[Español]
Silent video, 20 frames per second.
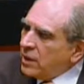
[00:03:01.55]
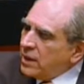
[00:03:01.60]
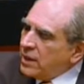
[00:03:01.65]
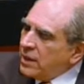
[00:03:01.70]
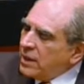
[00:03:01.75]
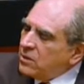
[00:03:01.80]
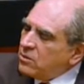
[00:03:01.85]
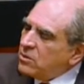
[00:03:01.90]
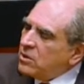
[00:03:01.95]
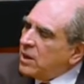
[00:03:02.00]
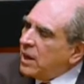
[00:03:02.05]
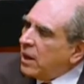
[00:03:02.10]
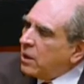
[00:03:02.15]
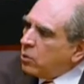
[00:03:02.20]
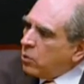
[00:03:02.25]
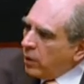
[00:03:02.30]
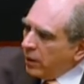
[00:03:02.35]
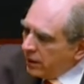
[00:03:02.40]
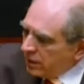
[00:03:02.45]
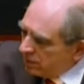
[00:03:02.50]
quedaron de
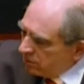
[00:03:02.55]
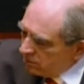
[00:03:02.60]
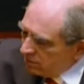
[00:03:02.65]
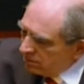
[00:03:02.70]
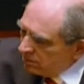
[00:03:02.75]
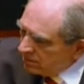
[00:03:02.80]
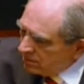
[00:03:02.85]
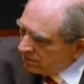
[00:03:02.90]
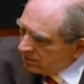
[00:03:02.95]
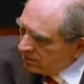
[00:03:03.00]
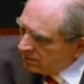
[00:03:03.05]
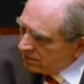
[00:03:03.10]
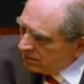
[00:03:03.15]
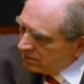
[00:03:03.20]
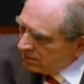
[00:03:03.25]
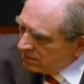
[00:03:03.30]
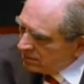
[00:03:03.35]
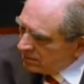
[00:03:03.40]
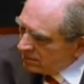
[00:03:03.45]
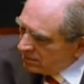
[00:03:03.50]
acuerdo,
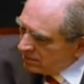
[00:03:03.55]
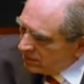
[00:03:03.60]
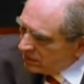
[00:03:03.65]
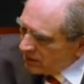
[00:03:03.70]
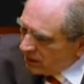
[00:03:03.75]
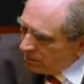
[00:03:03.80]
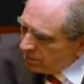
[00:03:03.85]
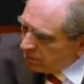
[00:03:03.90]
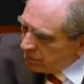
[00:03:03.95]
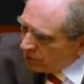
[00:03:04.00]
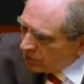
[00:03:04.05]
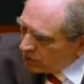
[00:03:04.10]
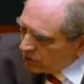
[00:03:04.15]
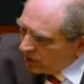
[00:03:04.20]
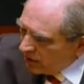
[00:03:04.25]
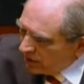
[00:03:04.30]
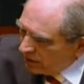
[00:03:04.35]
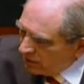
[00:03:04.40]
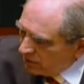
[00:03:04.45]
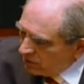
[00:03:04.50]

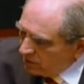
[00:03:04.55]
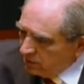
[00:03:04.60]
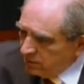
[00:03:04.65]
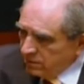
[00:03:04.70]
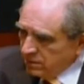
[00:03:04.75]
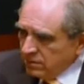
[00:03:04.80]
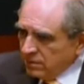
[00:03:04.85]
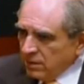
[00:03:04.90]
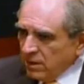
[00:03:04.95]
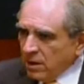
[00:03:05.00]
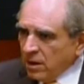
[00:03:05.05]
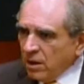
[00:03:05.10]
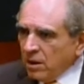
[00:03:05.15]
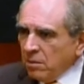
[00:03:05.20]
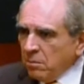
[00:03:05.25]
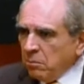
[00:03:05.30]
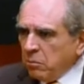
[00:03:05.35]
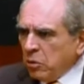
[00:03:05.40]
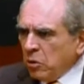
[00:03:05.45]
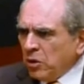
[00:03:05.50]
100%.
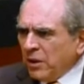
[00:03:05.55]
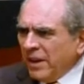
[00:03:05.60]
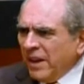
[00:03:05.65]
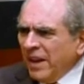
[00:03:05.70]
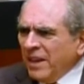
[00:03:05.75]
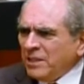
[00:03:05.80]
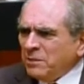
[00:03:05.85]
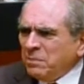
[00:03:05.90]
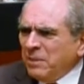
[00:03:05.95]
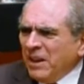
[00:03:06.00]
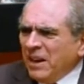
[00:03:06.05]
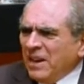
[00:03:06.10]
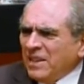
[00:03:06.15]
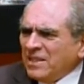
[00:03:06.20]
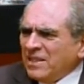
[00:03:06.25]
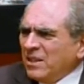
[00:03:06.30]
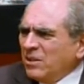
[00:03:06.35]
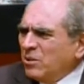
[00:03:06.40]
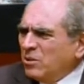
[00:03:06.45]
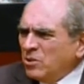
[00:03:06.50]
¿Por qué
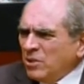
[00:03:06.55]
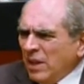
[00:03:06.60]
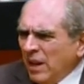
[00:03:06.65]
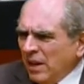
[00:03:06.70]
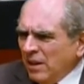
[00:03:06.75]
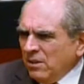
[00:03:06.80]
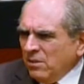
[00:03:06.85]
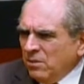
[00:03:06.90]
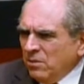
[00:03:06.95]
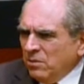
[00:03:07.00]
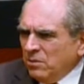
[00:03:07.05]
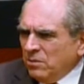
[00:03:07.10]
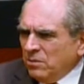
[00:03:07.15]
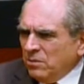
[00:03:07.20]
esperarse dos años?